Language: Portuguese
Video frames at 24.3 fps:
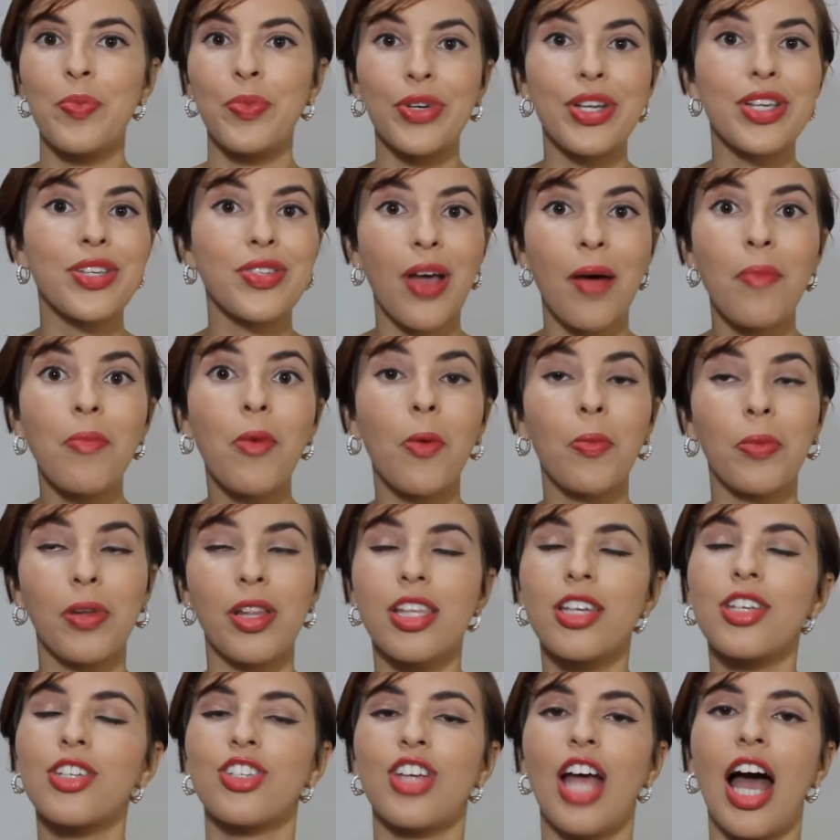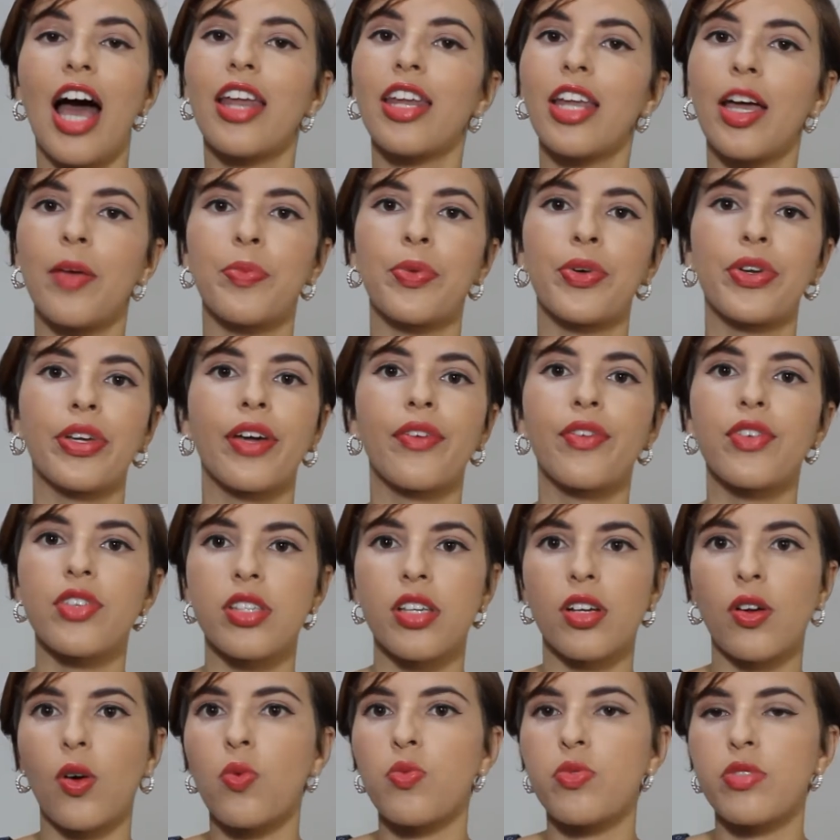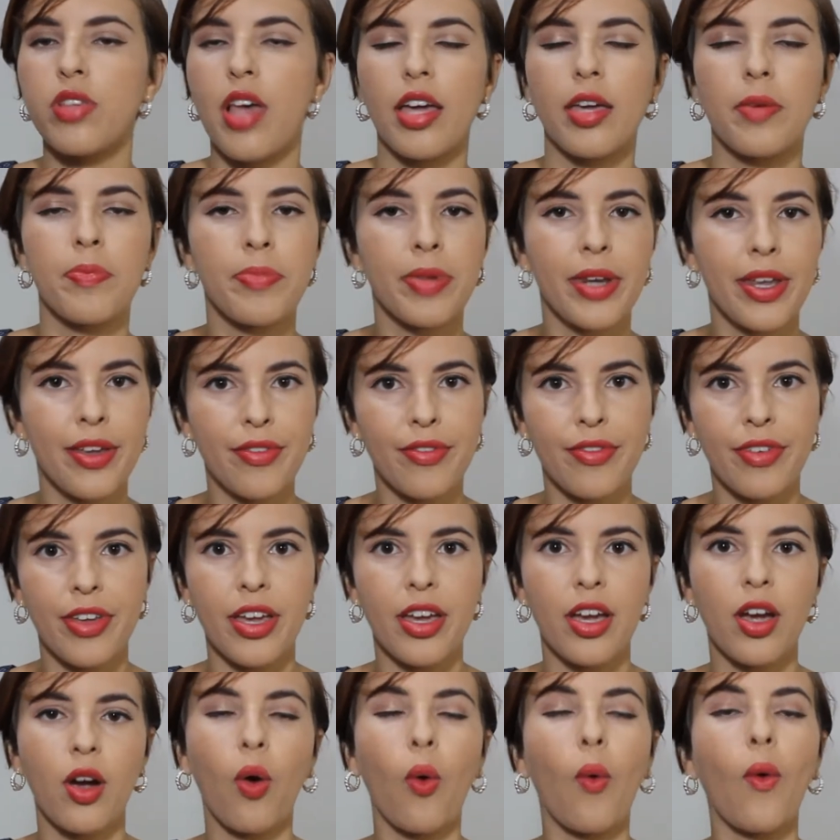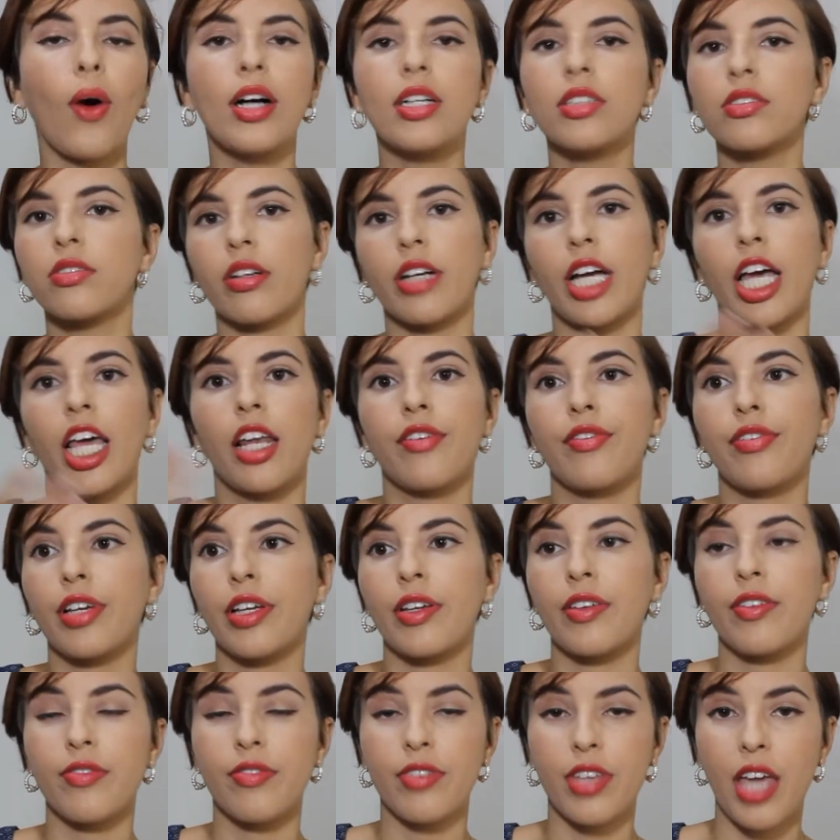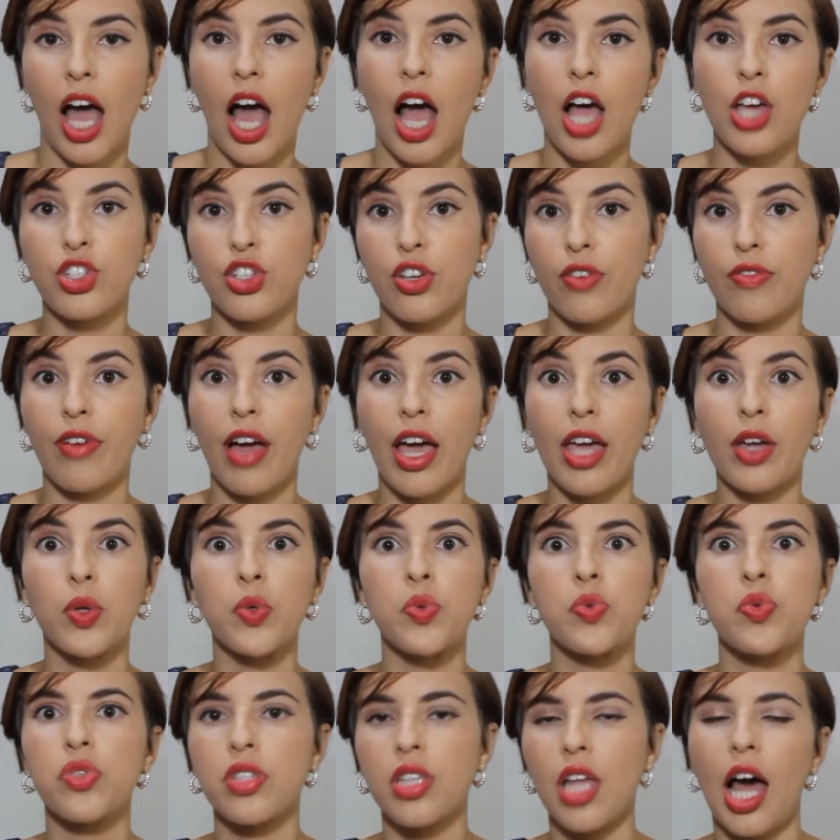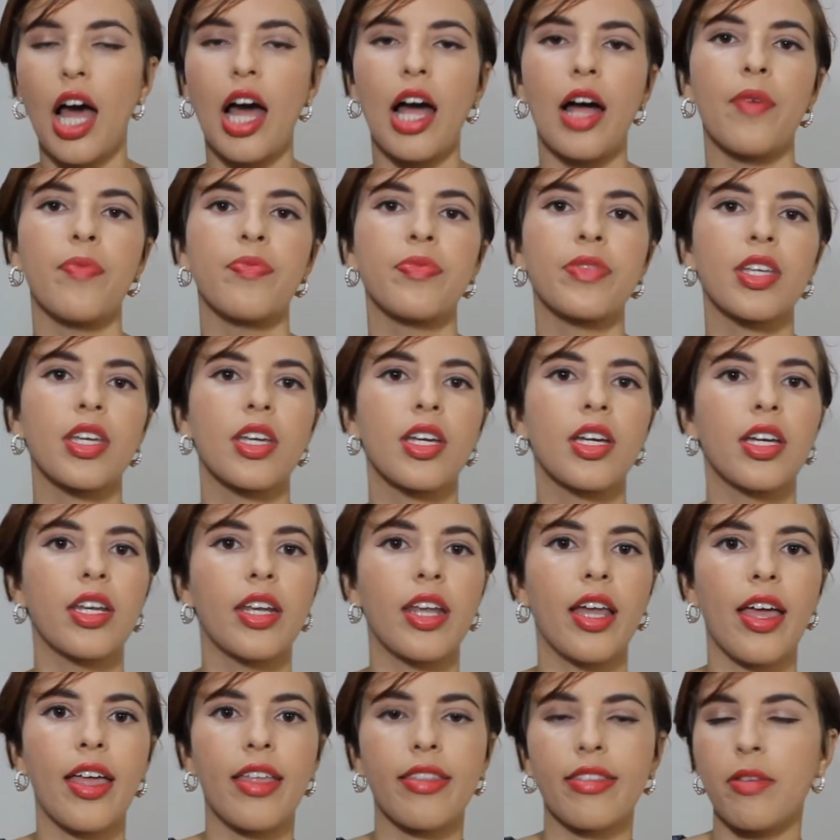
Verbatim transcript: Por isso é bom planejar, né? Porque você consegue prever quanto aquela viagem vai custar, né?